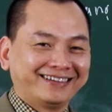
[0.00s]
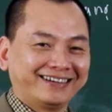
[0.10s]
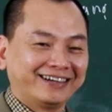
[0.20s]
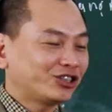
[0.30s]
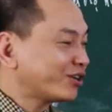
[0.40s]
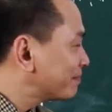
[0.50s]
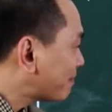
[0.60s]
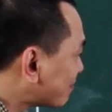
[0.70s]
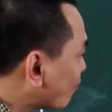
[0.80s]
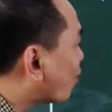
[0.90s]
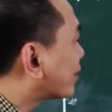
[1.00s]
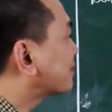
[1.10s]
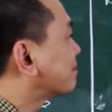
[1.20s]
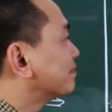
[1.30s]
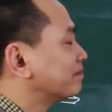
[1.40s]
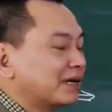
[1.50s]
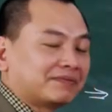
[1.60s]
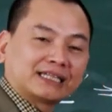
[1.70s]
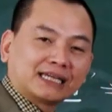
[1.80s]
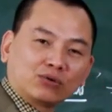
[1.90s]
à, cho nên bắt buộc mình
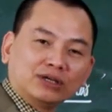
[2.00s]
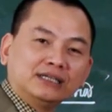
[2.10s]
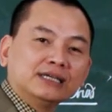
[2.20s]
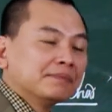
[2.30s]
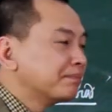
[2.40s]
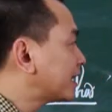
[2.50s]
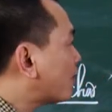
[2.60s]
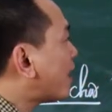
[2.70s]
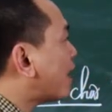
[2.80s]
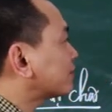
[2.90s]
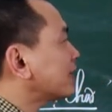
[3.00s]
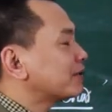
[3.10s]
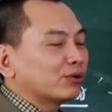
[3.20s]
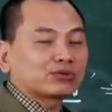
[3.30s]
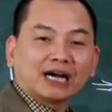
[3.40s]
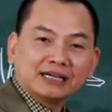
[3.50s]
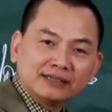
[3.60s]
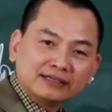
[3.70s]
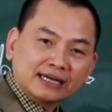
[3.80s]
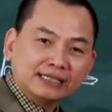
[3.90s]
phải tích lũy mình không học theo kiểu
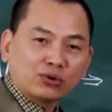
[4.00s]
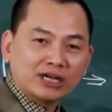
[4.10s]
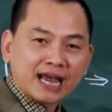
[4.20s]
tây là đi thuê